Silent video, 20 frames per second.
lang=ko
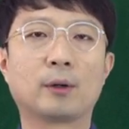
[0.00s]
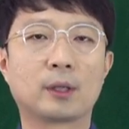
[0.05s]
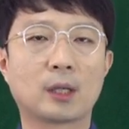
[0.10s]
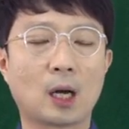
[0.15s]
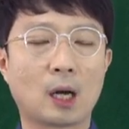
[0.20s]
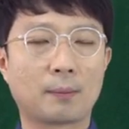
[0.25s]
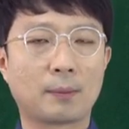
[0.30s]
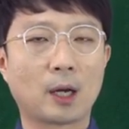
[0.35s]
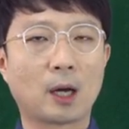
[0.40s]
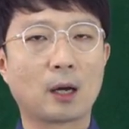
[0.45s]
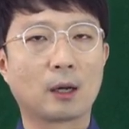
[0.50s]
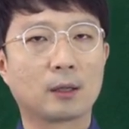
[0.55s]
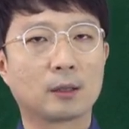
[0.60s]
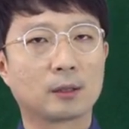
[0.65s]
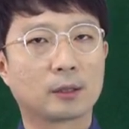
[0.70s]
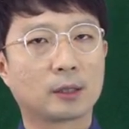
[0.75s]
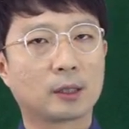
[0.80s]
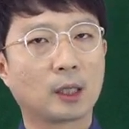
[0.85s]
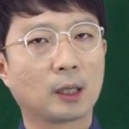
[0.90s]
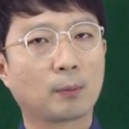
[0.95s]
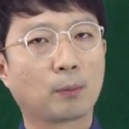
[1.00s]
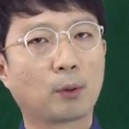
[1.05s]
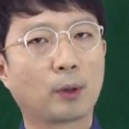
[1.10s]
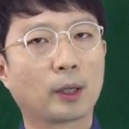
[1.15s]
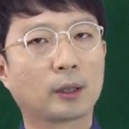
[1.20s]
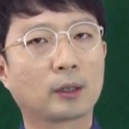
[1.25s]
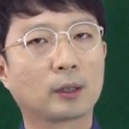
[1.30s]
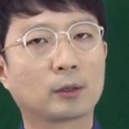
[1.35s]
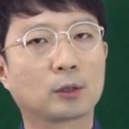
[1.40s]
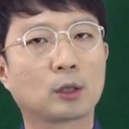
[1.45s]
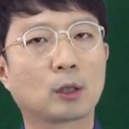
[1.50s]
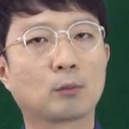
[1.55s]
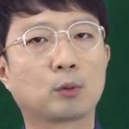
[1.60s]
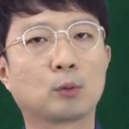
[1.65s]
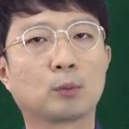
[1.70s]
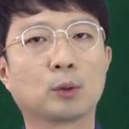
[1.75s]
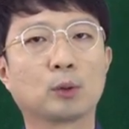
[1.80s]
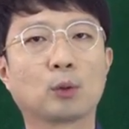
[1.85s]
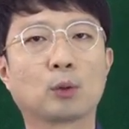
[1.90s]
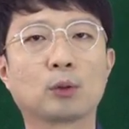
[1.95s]
왜냐하면 스틱포의 특정
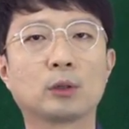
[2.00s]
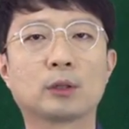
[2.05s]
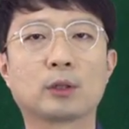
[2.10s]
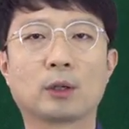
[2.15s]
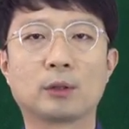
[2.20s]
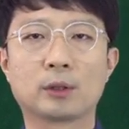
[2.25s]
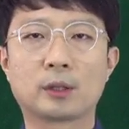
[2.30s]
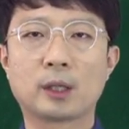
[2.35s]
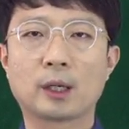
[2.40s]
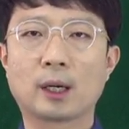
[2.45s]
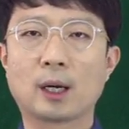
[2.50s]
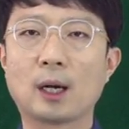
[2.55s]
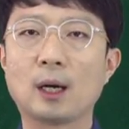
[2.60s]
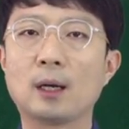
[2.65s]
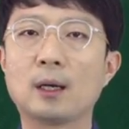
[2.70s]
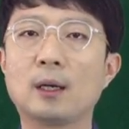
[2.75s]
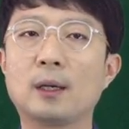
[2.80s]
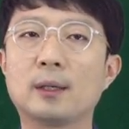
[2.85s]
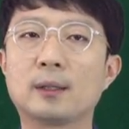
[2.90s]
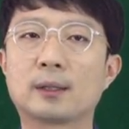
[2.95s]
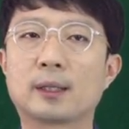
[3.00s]
부분 혹은 전체가